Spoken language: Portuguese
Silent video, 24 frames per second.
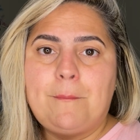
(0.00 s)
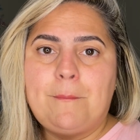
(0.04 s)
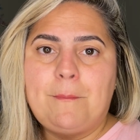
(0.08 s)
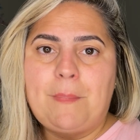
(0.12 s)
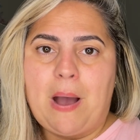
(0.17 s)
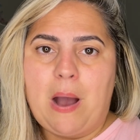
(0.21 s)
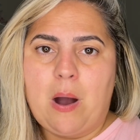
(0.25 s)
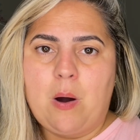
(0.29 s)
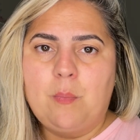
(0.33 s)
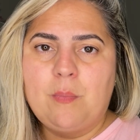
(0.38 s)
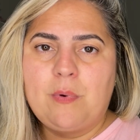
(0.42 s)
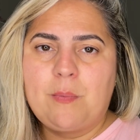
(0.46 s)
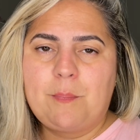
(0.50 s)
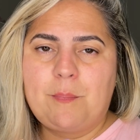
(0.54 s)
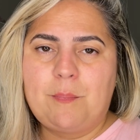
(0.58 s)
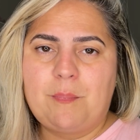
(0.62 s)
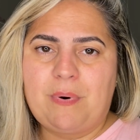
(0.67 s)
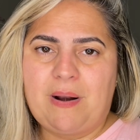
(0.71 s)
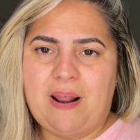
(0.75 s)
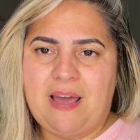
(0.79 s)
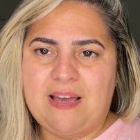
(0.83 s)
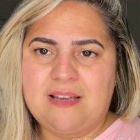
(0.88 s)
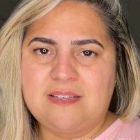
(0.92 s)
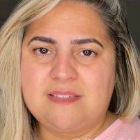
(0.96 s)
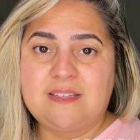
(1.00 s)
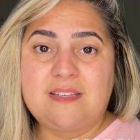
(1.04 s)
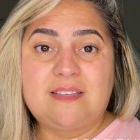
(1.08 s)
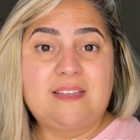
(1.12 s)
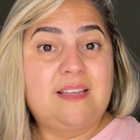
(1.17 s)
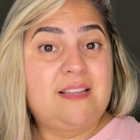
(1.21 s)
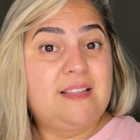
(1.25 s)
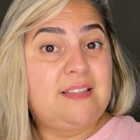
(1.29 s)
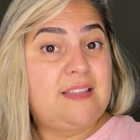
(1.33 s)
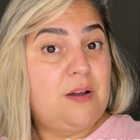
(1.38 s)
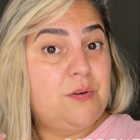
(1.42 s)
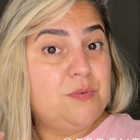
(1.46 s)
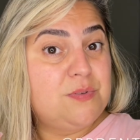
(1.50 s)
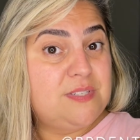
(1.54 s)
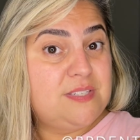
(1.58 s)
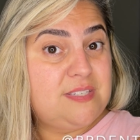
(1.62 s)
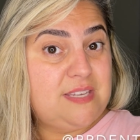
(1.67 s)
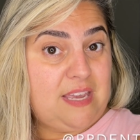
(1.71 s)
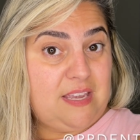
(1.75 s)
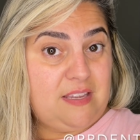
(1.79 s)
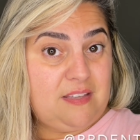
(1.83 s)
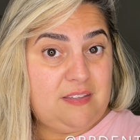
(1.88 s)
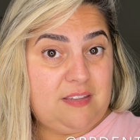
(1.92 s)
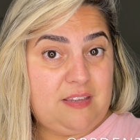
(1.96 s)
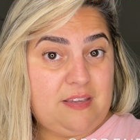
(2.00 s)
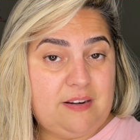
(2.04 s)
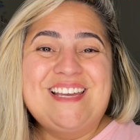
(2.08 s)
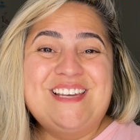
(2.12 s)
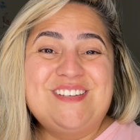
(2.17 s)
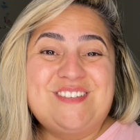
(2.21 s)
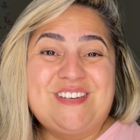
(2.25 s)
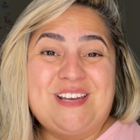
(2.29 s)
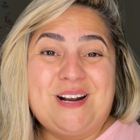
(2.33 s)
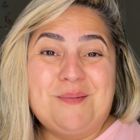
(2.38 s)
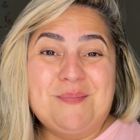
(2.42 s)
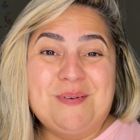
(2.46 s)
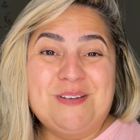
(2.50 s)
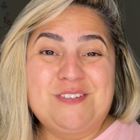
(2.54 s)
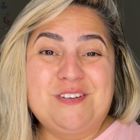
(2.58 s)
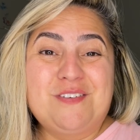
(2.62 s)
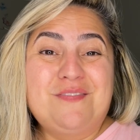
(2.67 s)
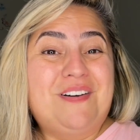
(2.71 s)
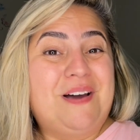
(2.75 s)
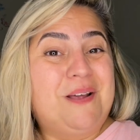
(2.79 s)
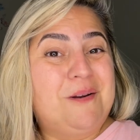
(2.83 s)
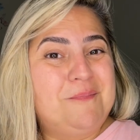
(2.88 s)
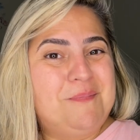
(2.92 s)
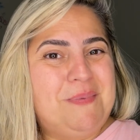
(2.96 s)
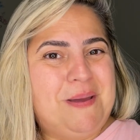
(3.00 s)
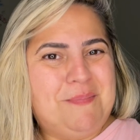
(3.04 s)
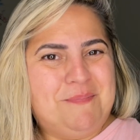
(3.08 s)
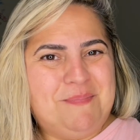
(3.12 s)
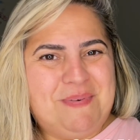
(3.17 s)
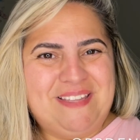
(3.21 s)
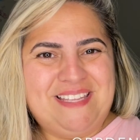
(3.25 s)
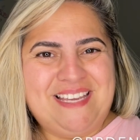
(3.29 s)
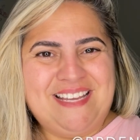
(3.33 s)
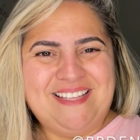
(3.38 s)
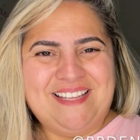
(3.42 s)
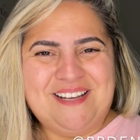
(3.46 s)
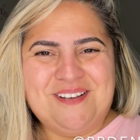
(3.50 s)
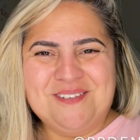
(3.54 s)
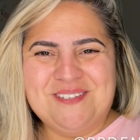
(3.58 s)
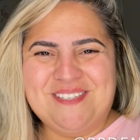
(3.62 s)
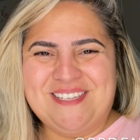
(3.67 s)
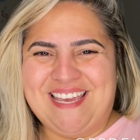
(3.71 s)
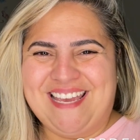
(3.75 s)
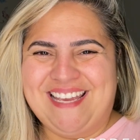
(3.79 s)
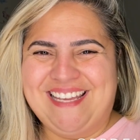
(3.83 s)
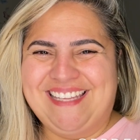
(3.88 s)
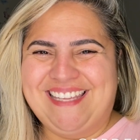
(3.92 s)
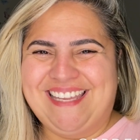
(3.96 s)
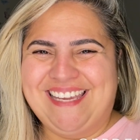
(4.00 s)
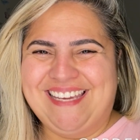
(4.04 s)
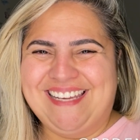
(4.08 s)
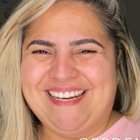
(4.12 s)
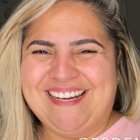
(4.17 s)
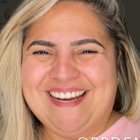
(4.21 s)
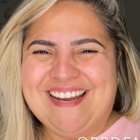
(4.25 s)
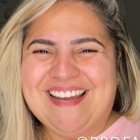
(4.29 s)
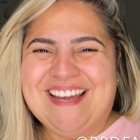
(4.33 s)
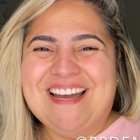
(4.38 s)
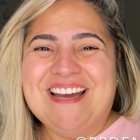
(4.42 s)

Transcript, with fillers: Palme Plaza Dental Center, que geralmente eu falo PP Dental Center,